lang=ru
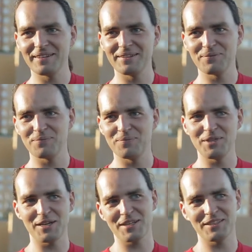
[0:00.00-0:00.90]
И
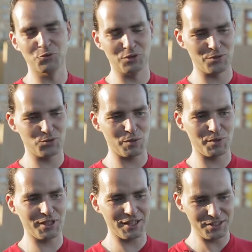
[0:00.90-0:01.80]
я рано утром сюда
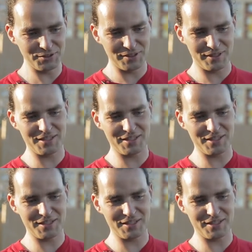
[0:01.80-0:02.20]
приходил,